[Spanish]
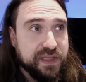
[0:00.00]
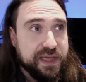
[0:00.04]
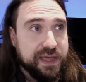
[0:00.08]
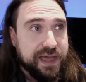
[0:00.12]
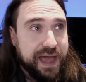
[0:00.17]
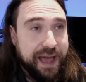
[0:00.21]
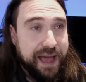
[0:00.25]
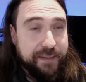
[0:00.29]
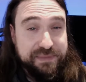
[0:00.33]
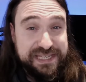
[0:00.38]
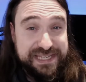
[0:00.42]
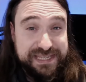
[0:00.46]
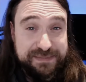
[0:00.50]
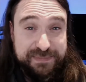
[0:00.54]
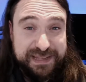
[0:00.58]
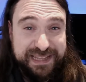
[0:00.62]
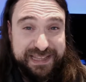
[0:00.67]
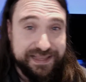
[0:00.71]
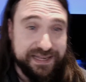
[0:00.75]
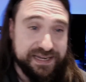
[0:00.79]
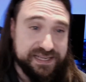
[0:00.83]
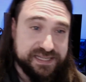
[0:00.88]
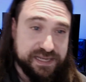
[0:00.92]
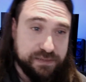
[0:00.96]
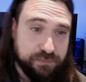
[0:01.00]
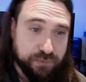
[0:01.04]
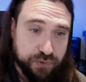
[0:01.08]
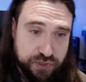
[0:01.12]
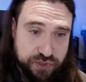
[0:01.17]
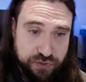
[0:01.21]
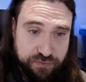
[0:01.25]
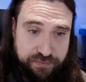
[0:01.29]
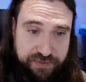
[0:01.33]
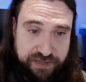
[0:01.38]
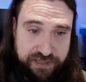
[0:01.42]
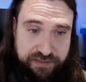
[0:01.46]
a mí sí me interesa
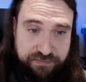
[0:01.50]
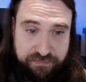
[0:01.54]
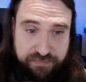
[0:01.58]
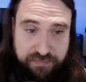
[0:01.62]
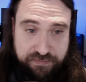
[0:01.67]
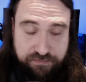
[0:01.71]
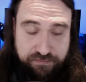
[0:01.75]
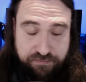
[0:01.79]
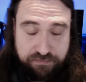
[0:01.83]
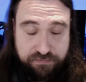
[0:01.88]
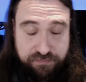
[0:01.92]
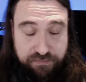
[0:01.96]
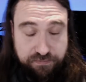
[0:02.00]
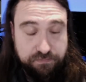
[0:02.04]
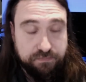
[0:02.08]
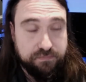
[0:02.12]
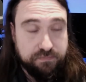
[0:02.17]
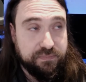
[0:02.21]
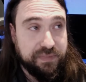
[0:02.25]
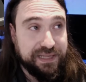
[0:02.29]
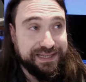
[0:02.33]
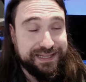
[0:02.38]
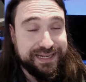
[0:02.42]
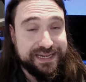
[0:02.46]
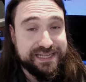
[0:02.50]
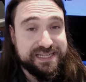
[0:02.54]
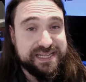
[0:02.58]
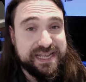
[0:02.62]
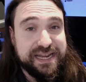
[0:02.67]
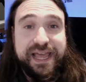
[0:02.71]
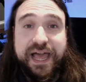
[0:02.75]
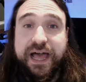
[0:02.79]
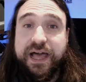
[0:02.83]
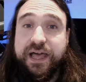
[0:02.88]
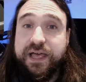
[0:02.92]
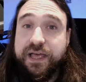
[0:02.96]
mucho, me, me,
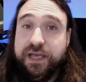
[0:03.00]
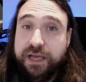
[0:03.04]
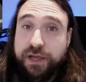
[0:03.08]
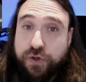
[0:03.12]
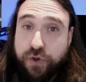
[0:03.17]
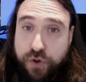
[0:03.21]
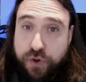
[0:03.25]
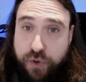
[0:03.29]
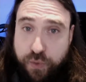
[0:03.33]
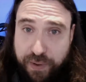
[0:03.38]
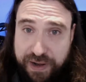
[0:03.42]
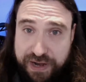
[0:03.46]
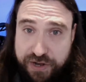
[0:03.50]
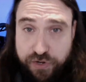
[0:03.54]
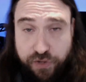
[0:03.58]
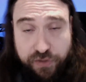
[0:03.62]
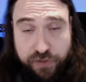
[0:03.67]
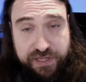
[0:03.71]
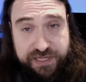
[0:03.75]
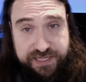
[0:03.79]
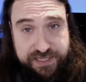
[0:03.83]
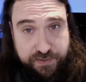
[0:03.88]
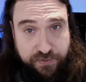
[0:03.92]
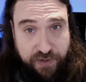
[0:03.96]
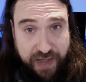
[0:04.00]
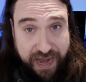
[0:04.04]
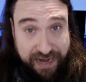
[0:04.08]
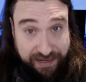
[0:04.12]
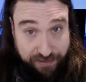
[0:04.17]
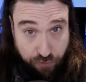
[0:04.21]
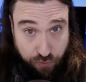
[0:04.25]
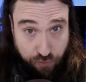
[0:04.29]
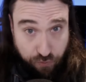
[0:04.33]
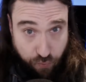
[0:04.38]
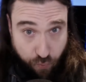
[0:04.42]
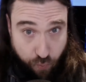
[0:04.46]
interesaría. Con lo cual no
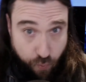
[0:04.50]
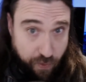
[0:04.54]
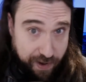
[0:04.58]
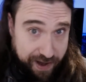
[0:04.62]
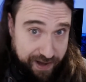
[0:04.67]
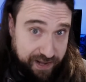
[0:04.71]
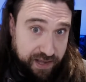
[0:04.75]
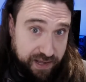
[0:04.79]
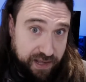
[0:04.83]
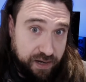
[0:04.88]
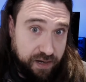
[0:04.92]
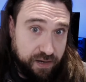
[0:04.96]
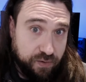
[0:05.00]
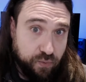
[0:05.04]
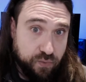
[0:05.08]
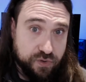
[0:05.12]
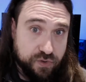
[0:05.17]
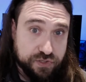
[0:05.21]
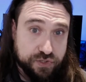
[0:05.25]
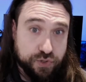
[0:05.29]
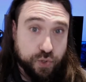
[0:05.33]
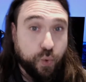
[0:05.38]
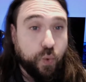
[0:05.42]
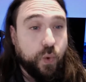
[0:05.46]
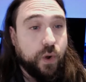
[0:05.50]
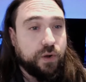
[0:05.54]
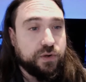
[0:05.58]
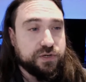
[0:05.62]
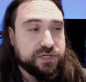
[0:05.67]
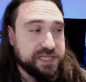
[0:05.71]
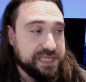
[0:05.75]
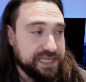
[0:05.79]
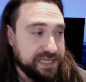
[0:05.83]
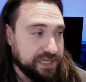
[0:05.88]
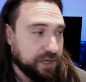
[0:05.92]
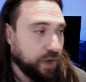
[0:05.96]
descarto jugar a alguno de estos
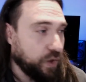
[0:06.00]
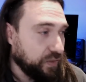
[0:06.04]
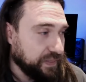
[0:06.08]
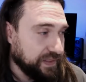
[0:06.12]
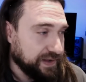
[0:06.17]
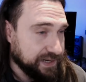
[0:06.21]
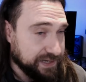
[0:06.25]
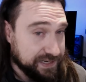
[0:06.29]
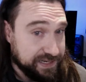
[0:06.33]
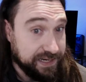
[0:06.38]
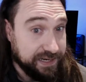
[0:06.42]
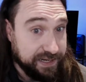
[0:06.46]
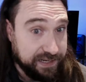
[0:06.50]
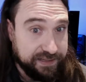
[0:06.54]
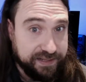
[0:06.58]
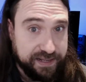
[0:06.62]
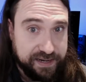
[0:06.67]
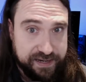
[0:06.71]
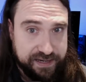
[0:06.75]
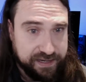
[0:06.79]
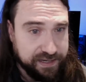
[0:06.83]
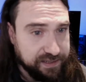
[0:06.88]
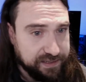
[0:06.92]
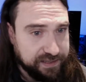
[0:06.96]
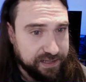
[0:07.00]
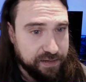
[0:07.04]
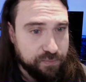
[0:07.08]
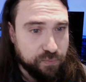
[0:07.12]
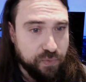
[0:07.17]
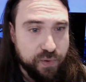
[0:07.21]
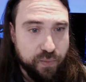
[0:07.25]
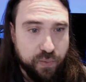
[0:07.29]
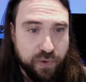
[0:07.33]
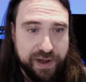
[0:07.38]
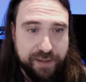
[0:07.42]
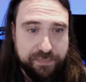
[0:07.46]
juegos. Y joder, el Elden Ring tiene
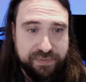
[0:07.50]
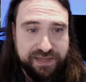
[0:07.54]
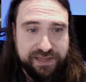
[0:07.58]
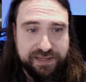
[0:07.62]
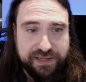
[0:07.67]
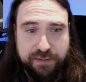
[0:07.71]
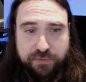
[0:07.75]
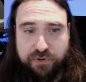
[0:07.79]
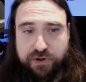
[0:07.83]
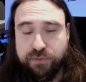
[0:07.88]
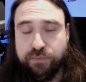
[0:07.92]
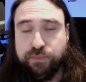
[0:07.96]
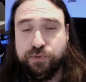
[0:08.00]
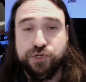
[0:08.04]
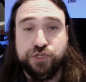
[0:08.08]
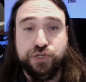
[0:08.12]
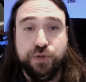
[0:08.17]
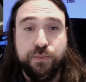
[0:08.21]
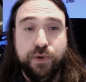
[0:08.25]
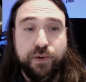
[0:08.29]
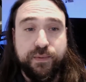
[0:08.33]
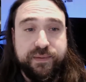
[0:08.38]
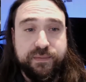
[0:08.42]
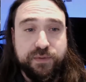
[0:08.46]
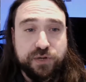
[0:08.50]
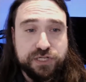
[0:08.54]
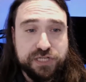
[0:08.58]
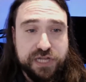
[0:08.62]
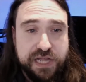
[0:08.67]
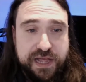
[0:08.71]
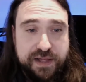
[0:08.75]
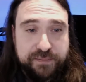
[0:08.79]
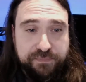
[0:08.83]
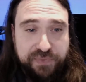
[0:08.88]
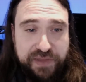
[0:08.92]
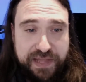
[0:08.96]
muy buena pinta. Bueno, pues como vemos,
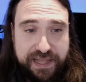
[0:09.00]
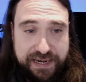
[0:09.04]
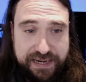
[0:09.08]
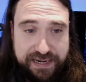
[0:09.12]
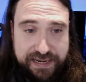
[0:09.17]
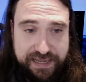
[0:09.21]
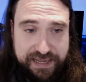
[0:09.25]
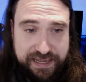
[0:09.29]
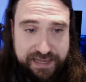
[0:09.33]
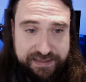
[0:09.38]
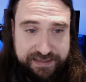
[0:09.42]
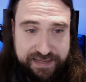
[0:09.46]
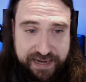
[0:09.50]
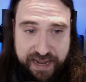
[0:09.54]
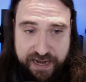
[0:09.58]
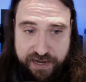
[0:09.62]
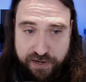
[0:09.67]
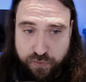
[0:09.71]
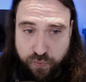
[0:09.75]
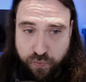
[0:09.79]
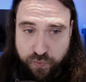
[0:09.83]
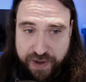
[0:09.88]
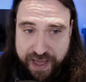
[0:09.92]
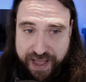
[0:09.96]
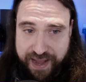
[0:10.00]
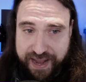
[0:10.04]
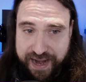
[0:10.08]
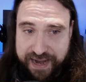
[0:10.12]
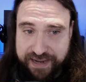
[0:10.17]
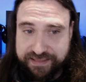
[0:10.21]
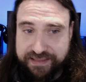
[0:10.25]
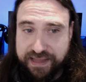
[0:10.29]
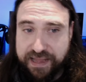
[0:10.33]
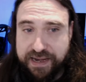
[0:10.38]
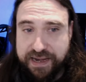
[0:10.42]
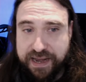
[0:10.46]
le traen una
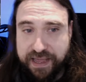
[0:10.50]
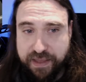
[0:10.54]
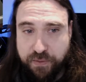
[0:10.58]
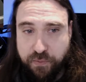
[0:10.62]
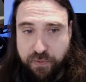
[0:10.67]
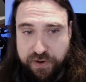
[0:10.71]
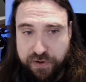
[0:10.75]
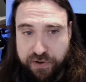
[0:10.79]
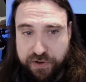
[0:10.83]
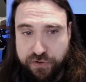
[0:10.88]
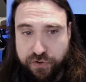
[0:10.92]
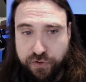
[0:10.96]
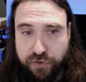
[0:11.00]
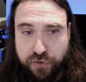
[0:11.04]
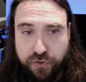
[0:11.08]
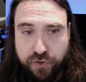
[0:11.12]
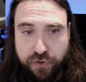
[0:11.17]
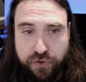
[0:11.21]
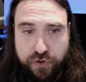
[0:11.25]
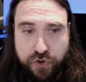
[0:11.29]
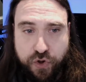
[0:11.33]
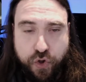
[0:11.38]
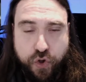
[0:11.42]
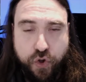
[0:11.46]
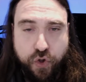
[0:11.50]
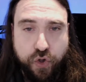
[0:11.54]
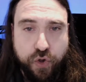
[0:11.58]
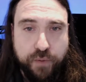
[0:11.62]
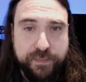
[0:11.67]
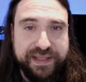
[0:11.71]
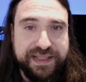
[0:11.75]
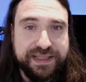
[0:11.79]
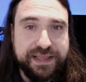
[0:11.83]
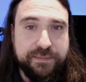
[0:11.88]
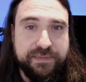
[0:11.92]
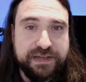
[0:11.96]
carta en la que, bueno, él no,
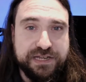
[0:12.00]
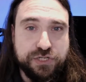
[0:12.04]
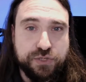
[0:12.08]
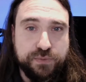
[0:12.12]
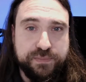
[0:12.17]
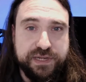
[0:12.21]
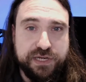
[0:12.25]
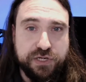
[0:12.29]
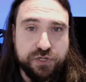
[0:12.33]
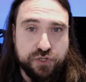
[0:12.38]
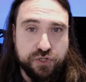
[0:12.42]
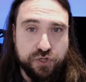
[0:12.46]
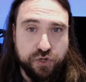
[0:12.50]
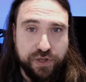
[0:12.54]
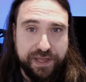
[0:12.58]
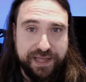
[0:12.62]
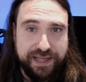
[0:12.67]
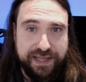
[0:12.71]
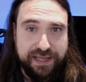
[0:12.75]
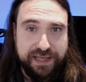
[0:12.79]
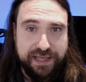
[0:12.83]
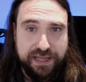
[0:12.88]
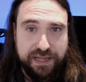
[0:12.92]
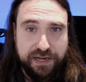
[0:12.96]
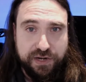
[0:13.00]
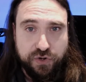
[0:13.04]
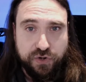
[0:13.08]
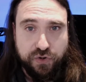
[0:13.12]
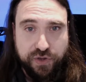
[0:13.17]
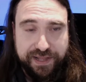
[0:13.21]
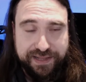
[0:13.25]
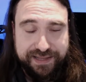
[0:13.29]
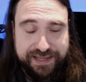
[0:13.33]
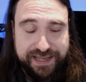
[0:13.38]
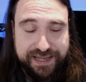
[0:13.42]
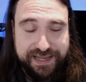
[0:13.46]
comenta más o menos lo que, lo
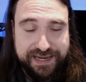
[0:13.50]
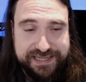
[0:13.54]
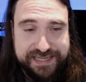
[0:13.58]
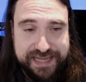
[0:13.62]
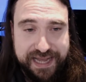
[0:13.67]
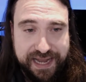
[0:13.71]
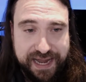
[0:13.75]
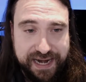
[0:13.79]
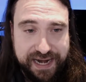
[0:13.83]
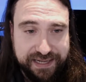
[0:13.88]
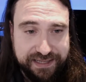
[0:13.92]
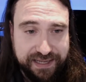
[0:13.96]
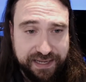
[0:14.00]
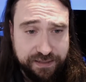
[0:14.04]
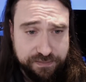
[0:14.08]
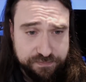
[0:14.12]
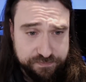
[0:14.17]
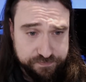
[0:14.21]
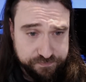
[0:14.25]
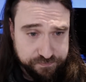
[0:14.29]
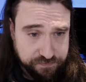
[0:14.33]
que tiene esa carta.